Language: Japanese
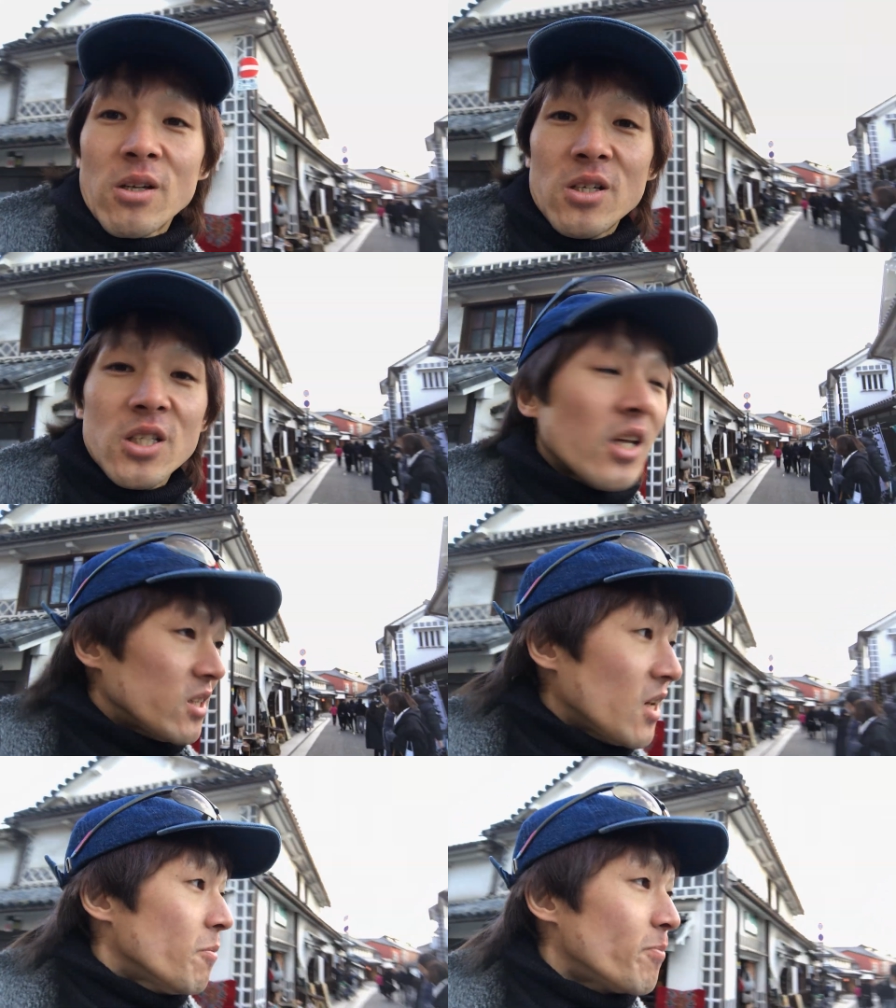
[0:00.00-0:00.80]
2000
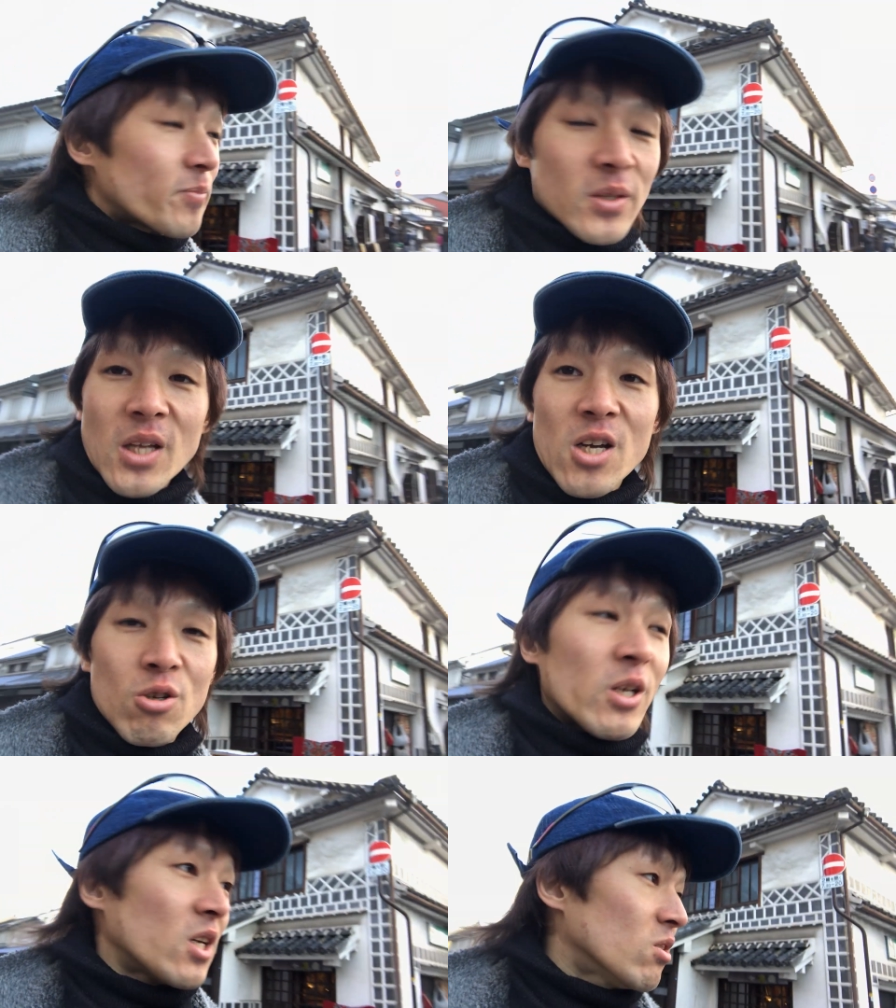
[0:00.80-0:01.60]
ね対
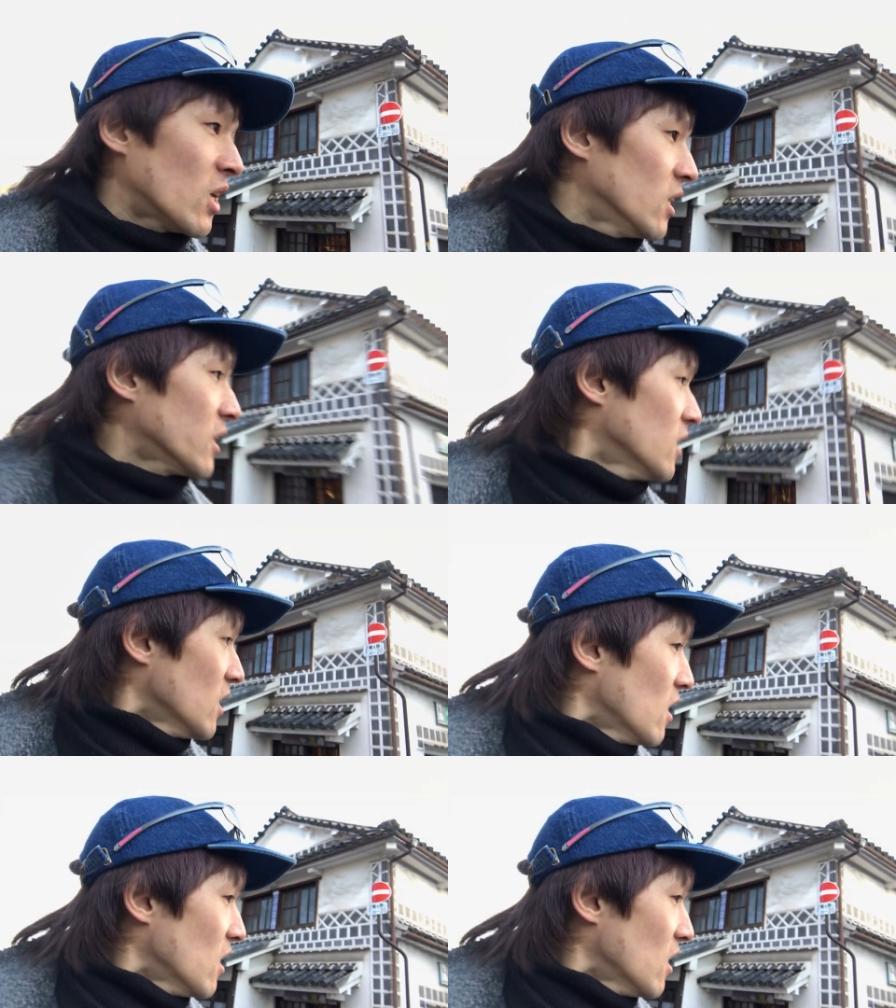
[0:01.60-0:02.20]
処できるからね